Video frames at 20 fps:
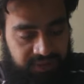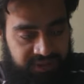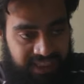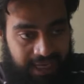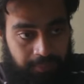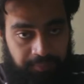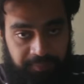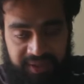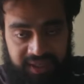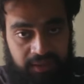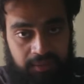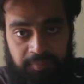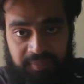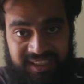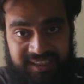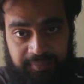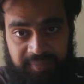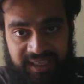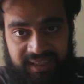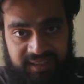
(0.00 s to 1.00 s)
चैंपियन
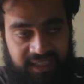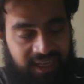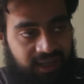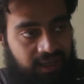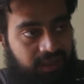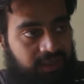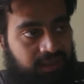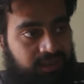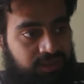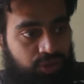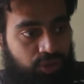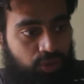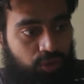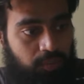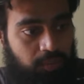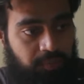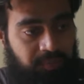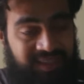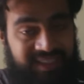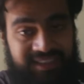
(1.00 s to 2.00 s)
बिजबिंग था तो
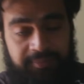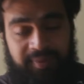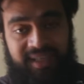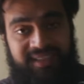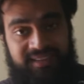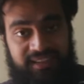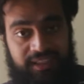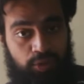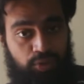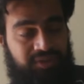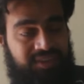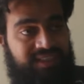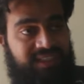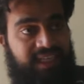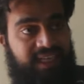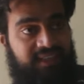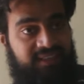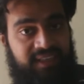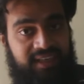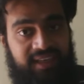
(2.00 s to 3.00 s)
बिजबिंग से
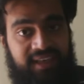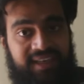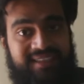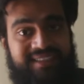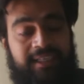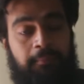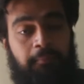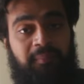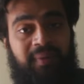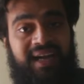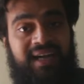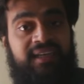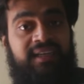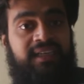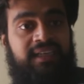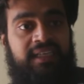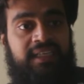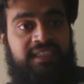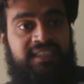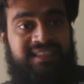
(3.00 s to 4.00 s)
उसने एक तरीके से बेल्ट
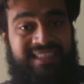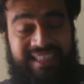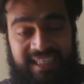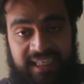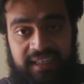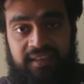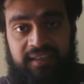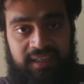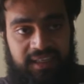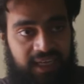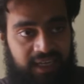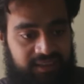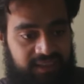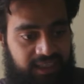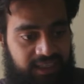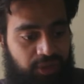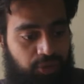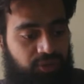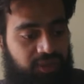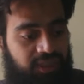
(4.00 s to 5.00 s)
छीन लिया
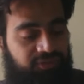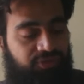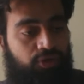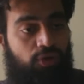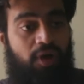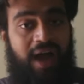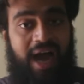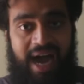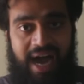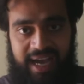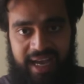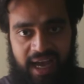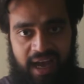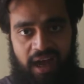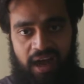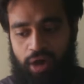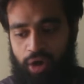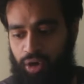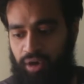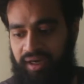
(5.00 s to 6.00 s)
था क्योंकि वो आया
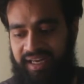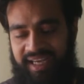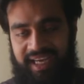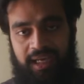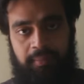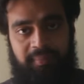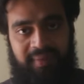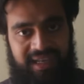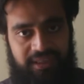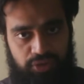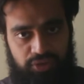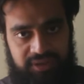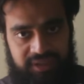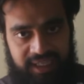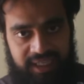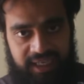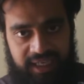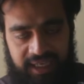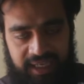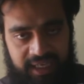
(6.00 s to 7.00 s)
और एक मैच
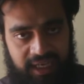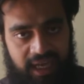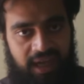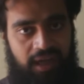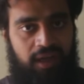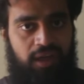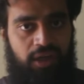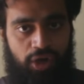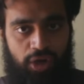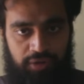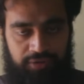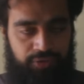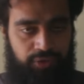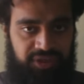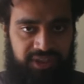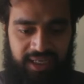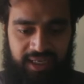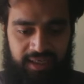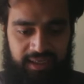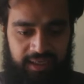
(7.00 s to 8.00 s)
उसने खेला और वो
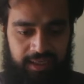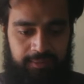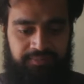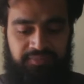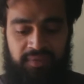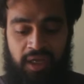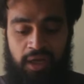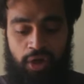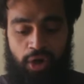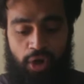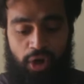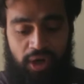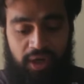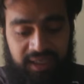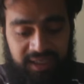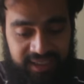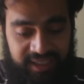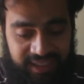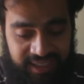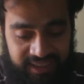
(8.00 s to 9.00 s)
चला गया
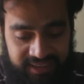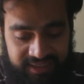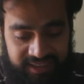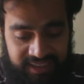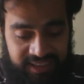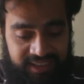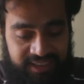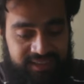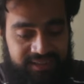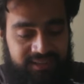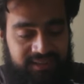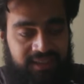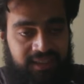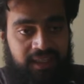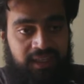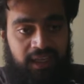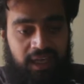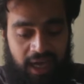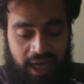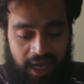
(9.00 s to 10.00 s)
और ये चीज़
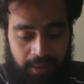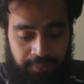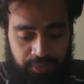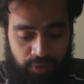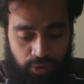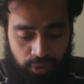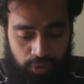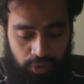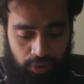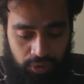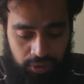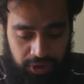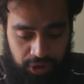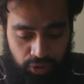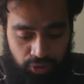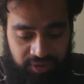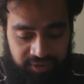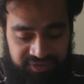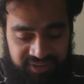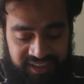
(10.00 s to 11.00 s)
आपको
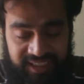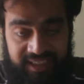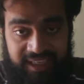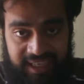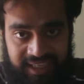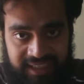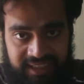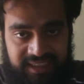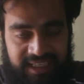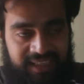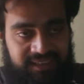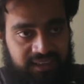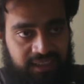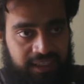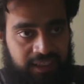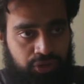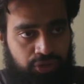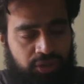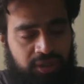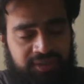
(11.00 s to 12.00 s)
यूएफसी नहीं चाहती
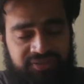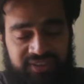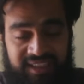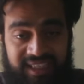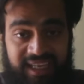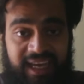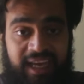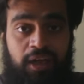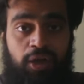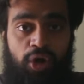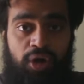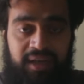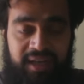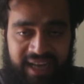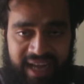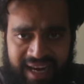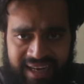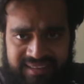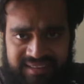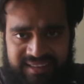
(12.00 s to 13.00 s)
है यूएफसी एक
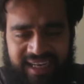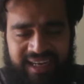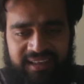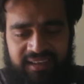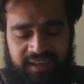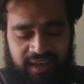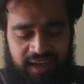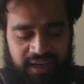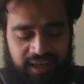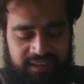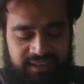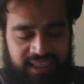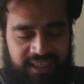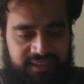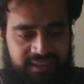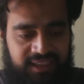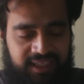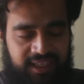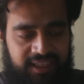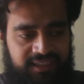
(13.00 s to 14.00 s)
कॉन्ट्रैक्ट साइन कराना
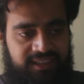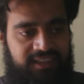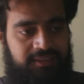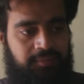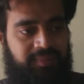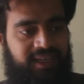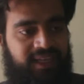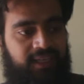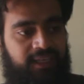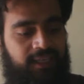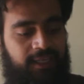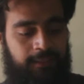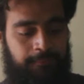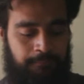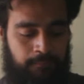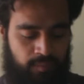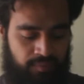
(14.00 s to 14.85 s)
चाहती है जिसमें कि